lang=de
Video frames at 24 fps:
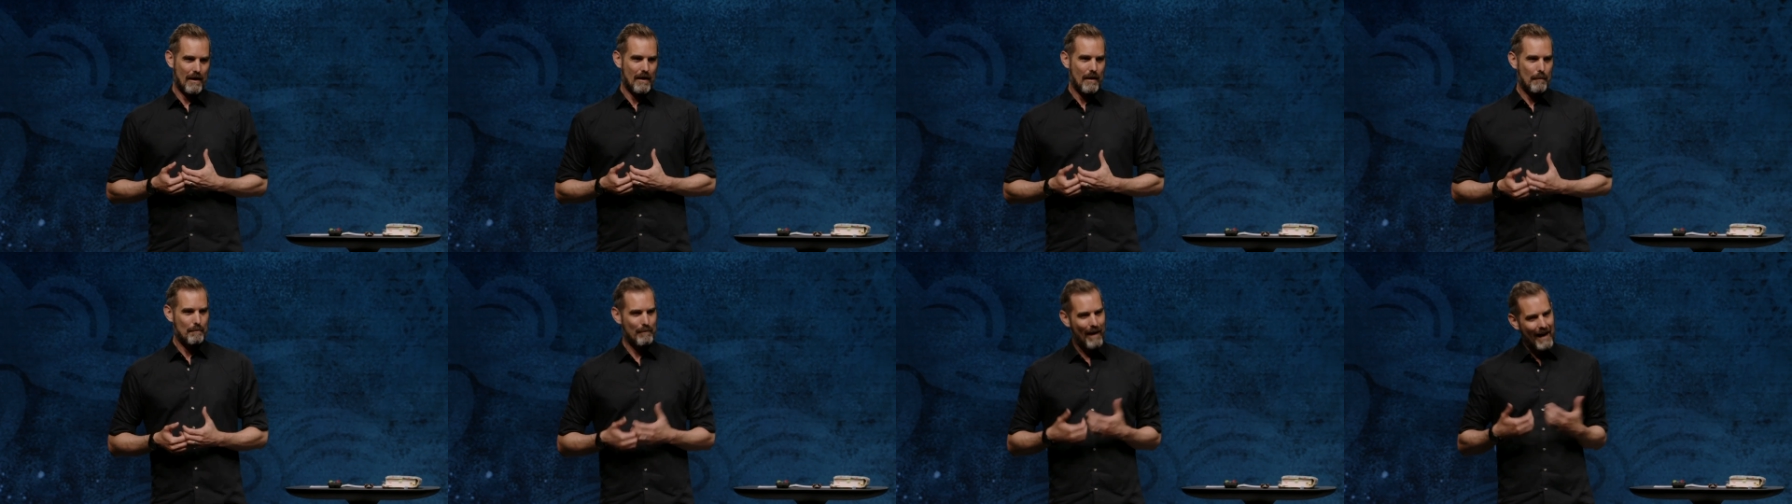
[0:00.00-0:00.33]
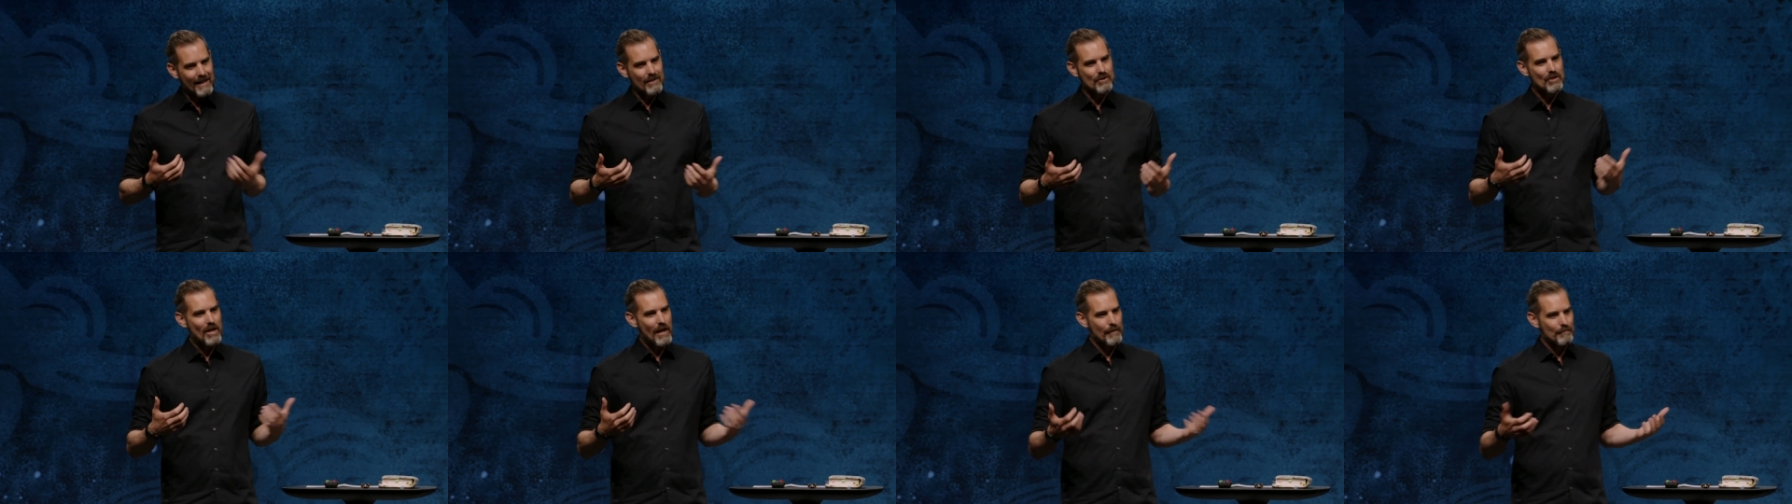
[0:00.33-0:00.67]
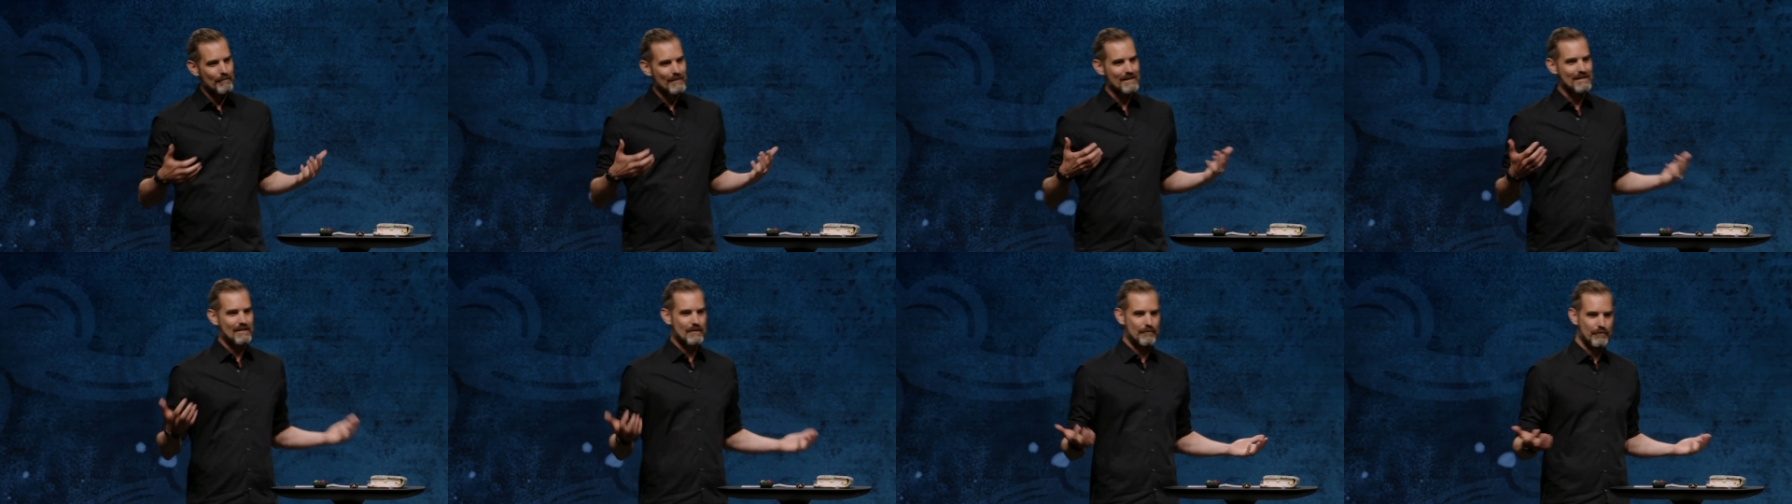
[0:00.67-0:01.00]
Manchmal hat
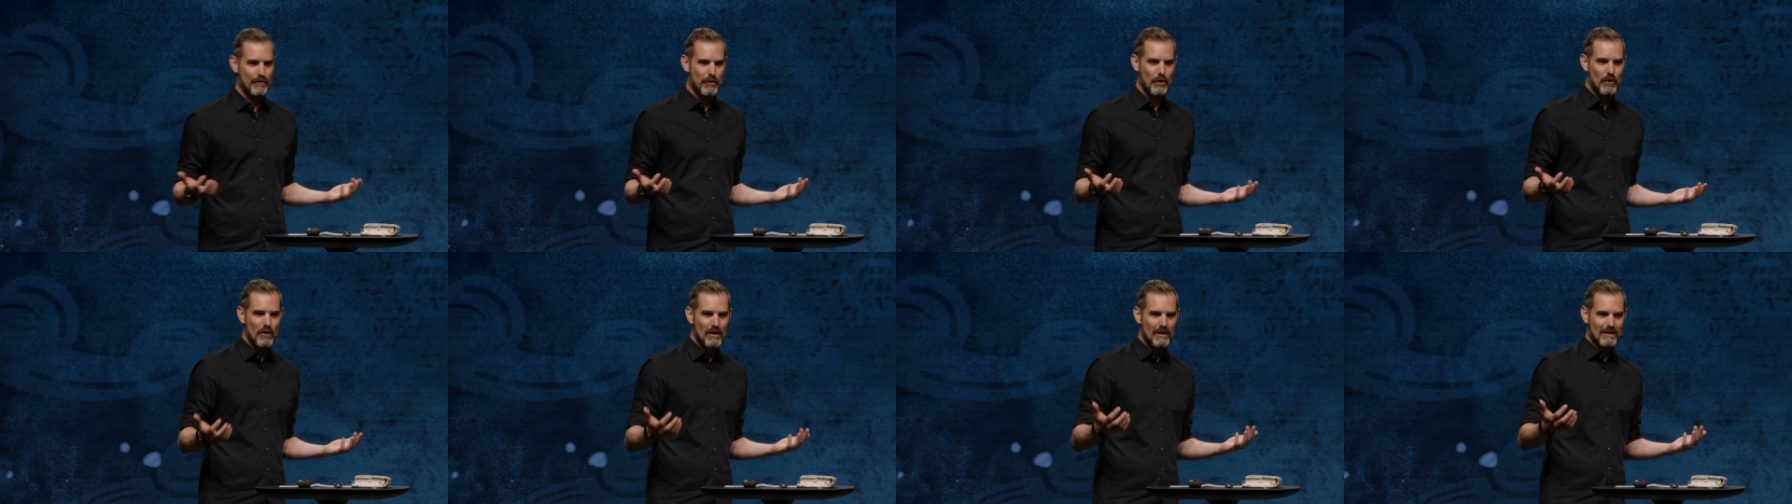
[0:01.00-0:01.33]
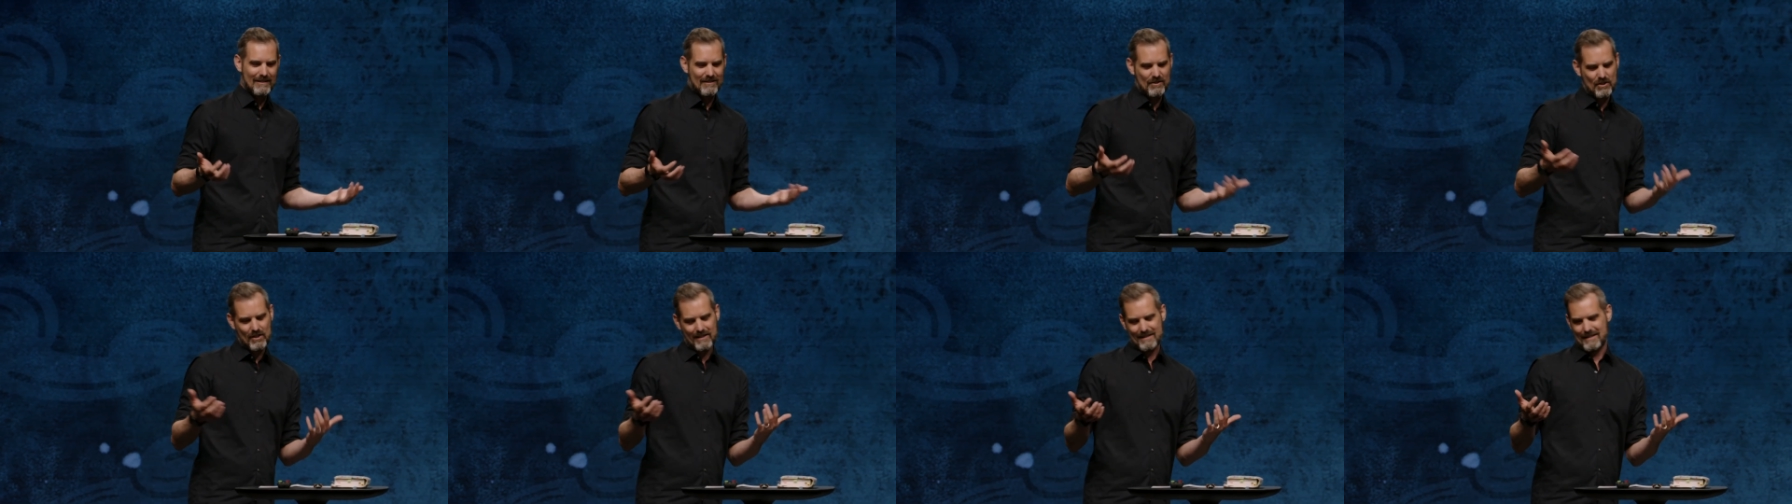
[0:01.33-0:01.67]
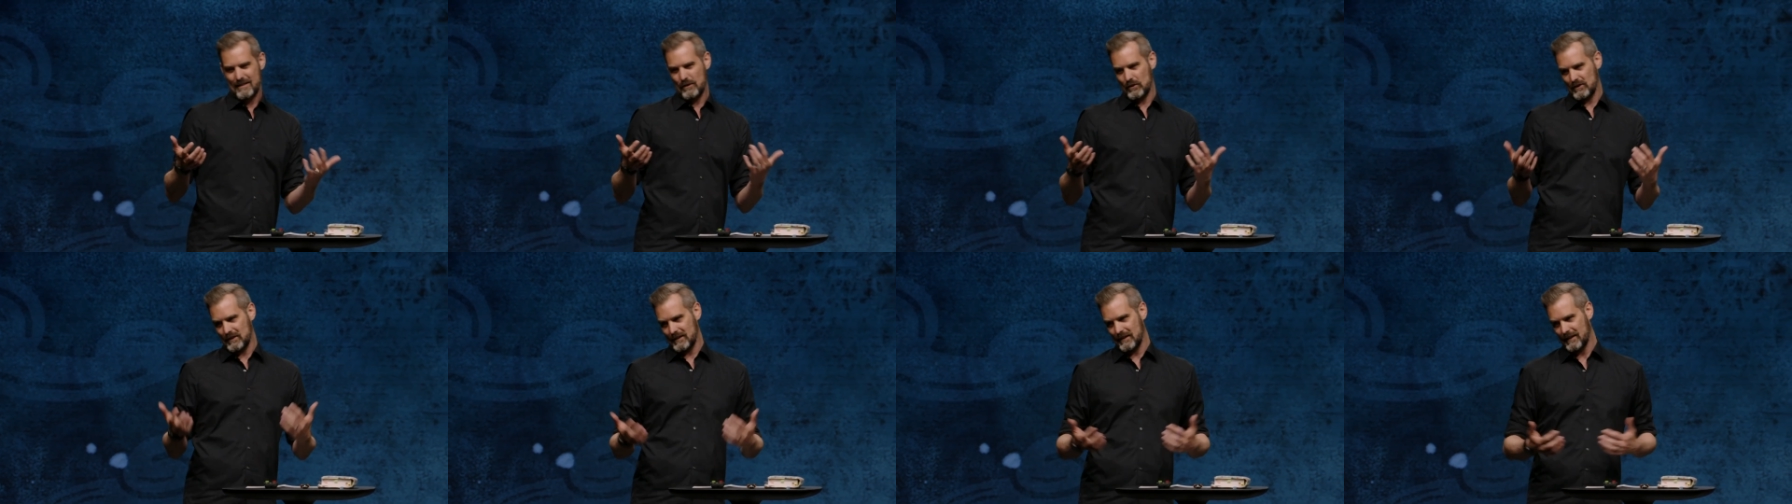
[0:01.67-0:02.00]
man das Gefühl, das ist jetzt so ein